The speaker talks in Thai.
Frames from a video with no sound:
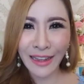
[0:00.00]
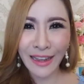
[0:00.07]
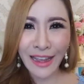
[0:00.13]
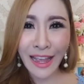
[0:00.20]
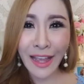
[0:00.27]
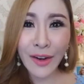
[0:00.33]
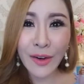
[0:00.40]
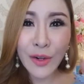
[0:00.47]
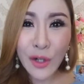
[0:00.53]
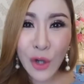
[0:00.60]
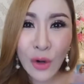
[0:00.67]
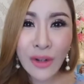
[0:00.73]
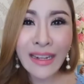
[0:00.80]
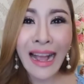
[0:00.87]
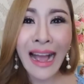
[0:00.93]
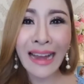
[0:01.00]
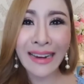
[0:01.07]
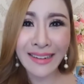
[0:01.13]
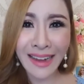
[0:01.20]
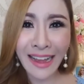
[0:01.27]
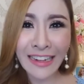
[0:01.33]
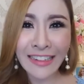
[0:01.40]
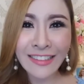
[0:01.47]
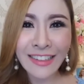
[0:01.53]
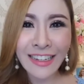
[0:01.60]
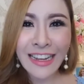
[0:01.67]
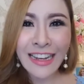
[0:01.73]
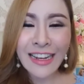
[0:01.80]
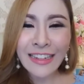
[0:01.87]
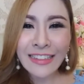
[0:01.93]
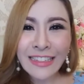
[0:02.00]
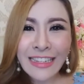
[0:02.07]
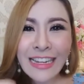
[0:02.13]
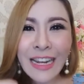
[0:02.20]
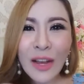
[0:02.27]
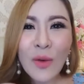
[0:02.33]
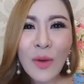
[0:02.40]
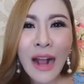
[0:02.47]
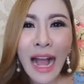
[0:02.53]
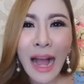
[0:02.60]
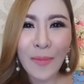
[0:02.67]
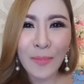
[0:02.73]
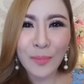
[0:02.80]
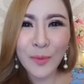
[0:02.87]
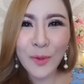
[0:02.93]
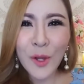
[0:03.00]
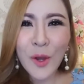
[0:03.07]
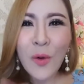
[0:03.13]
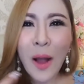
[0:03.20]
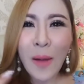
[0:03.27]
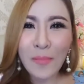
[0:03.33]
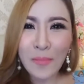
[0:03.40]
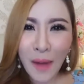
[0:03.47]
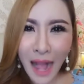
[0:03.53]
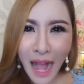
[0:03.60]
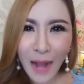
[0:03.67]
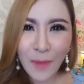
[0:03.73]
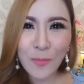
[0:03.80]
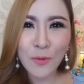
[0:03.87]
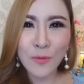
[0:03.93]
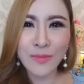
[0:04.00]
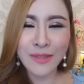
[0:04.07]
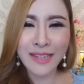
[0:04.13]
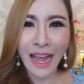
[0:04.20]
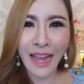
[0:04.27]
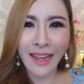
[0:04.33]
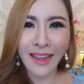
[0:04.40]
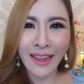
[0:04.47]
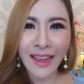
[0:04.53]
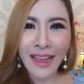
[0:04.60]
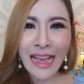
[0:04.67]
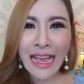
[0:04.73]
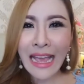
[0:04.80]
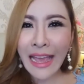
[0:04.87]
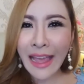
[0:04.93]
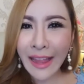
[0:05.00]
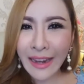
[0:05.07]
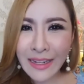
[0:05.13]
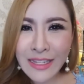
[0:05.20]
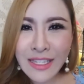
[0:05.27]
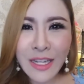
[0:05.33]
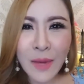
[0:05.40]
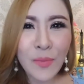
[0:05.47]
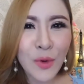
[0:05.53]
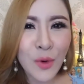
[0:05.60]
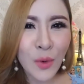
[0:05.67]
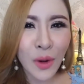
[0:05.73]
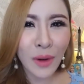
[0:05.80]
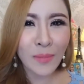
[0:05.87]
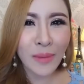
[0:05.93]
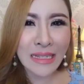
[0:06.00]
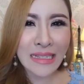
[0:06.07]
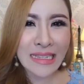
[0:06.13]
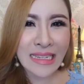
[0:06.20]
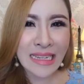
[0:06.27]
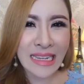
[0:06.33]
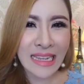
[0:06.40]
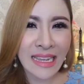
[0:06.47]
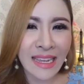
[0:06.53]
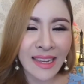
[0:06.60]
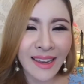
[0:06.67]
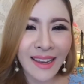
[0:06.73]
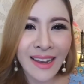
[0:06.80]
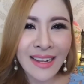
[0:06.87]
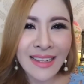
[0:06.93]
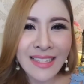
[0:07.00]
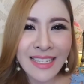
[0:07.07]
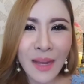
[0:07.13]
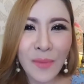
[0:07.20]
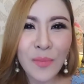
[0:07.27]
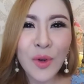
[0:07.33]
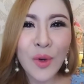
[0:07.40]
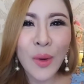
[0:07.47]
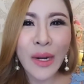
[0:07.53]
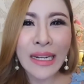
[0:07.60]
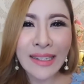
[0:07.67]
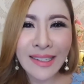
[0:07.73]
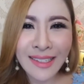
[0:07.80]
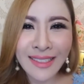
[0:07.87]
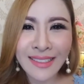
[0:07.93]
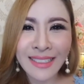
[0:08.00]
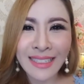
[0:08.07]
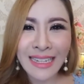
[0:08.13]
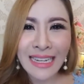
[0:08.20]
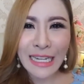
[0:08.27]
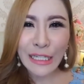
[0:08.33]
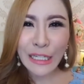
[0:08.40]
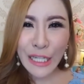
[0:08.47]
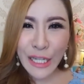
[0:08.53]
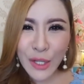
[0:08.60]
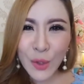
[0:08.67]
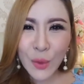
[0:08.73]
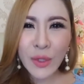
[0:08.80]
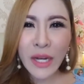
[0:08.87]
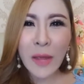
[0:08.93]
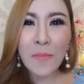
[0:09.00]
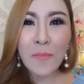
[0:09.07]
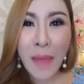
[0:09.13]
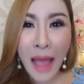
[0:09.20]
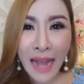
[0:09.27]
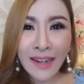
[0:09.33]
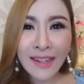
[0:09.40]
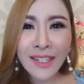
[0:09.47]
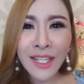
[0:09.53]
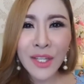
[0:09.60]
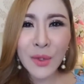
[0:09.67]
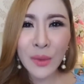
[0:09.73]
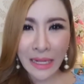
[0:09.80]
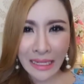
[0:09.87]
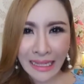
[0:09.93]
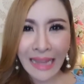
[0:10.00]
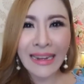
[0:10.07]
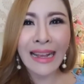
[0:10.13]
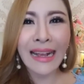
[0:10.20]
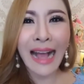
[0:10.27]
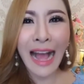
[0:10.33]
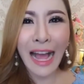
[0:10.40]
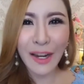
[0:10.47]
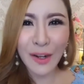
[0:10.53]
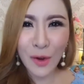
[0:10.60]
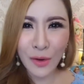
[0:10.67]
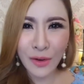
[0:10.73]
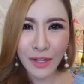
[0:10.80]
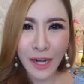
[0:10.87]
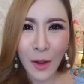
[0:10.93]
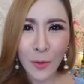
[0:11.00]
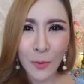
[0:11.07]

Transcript: เห็นรถคันนั้นที่เราขับด้วยความภาคภูมิใจเห็นจำนวนบัญชีจำนวนเงินที่อยู่ในแบงค์อยู่ในธนาคารของเรา